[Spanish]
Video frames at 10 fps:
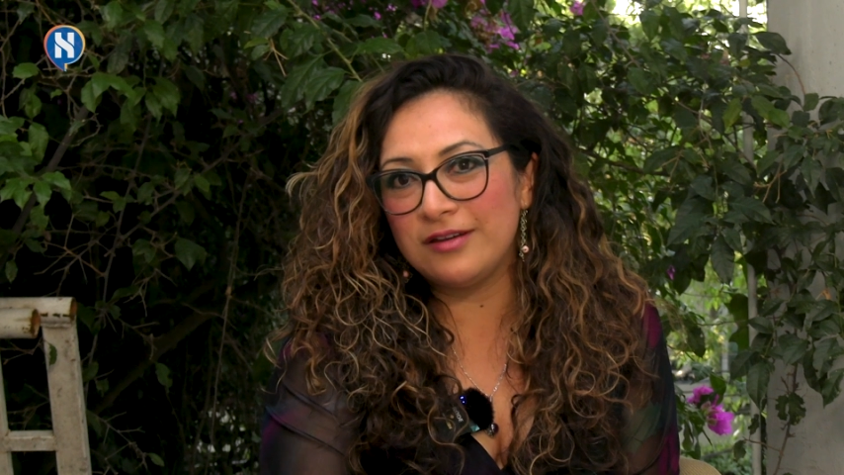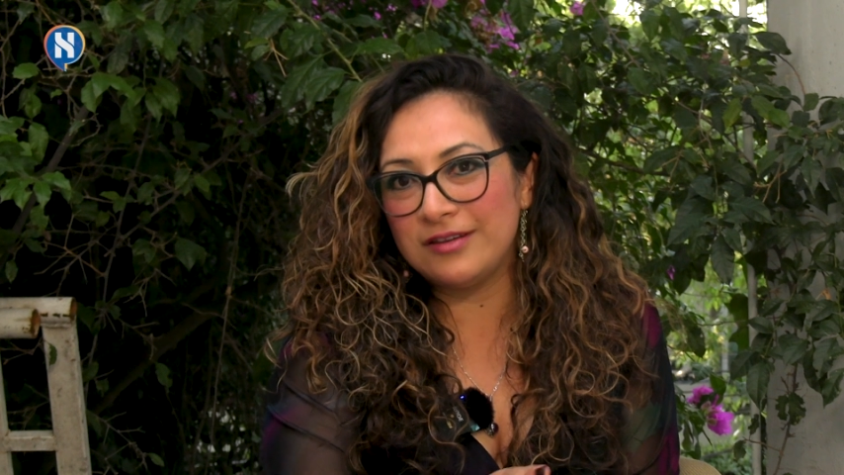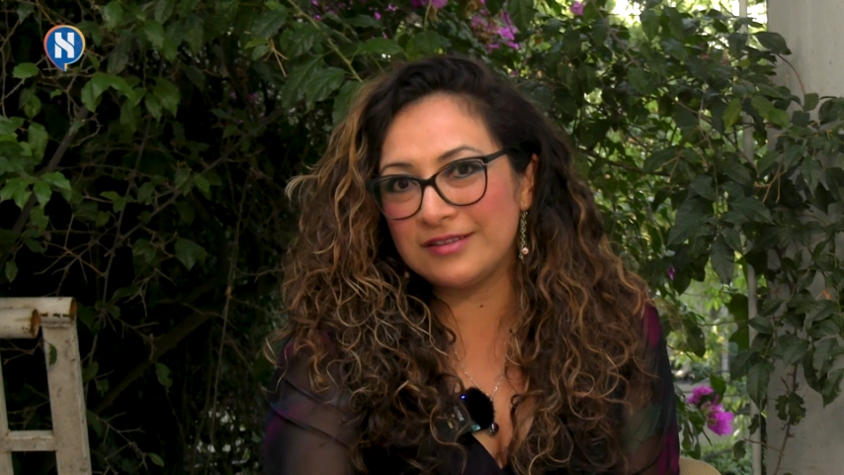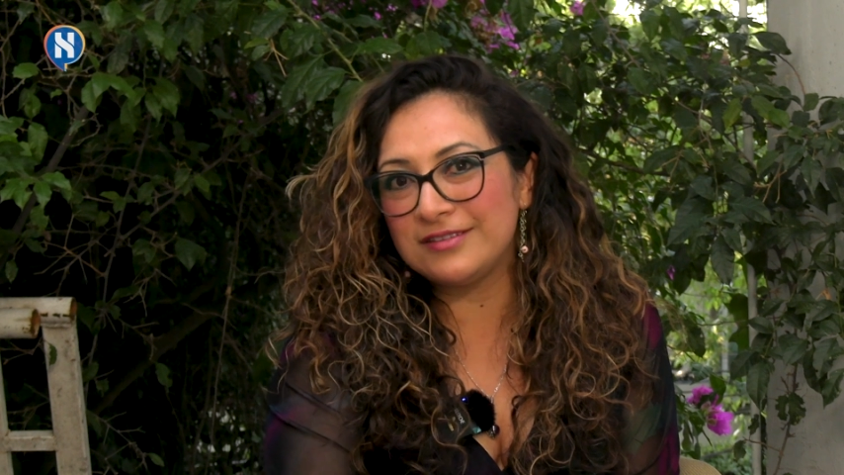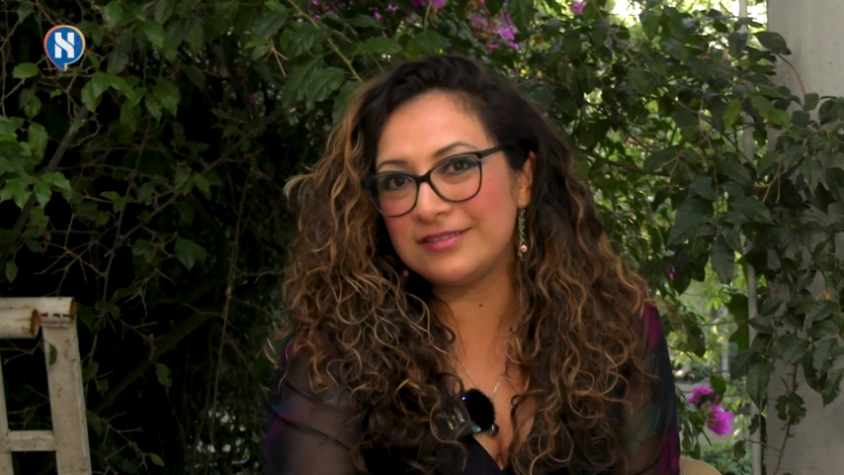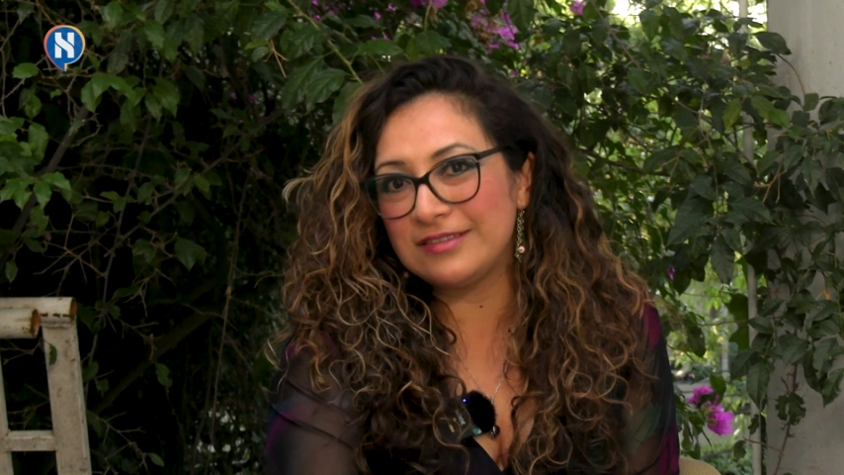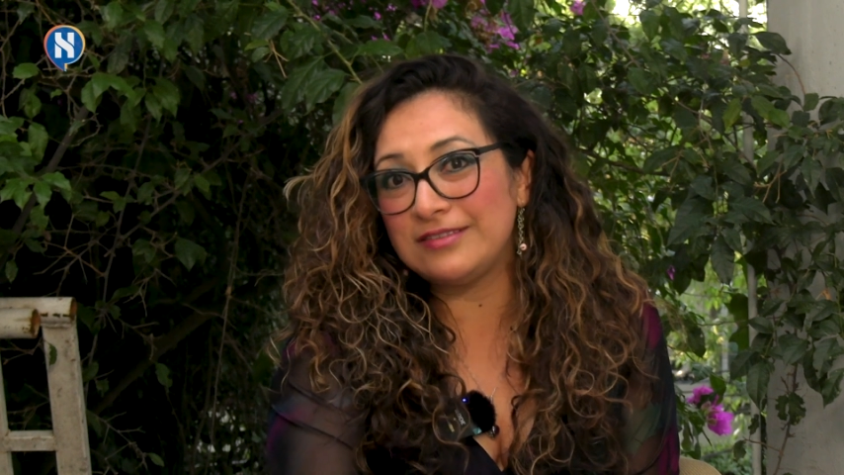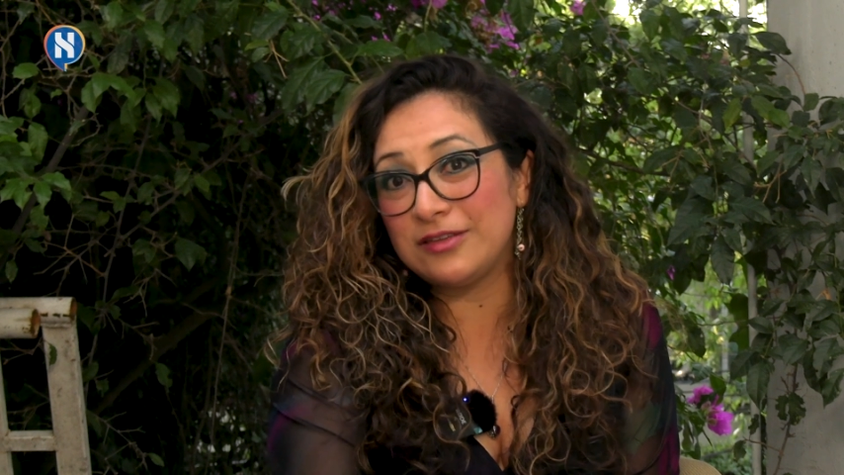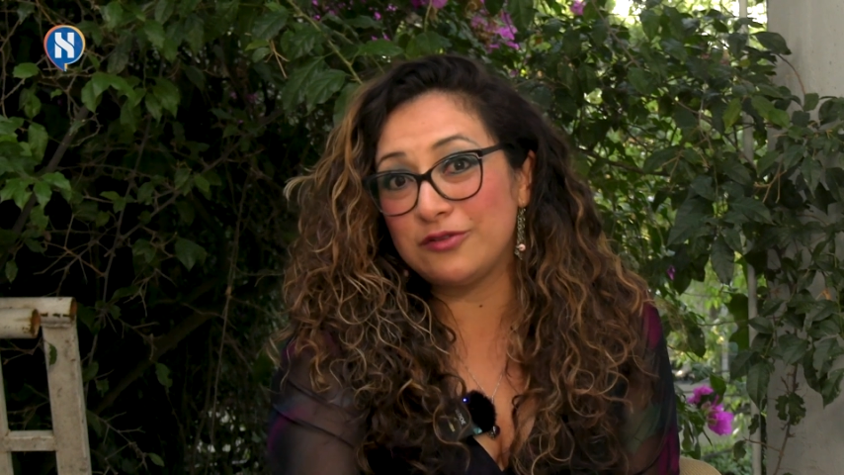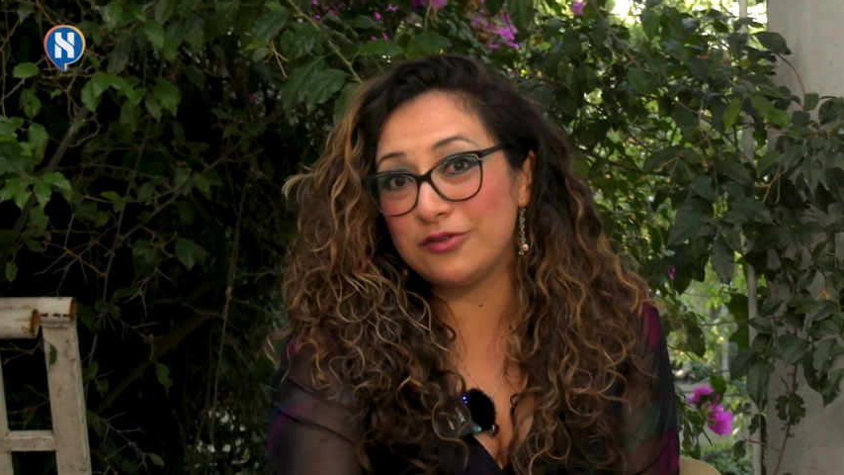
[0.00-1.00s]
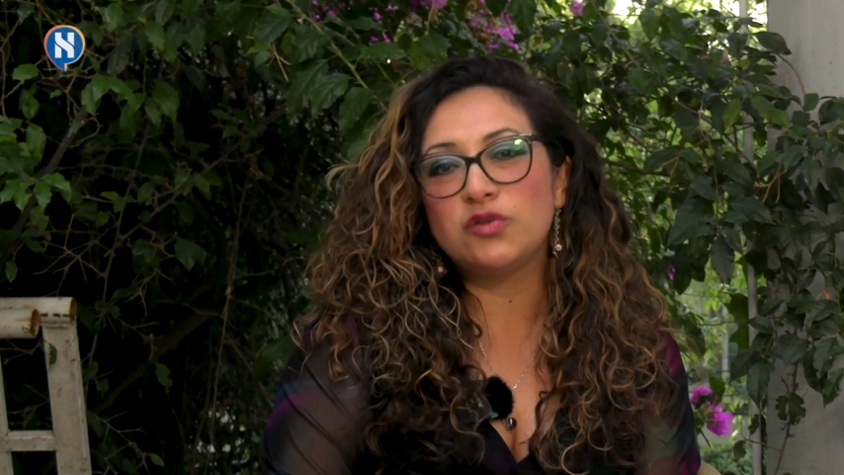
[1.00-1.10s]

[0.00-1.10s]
en ese sentido.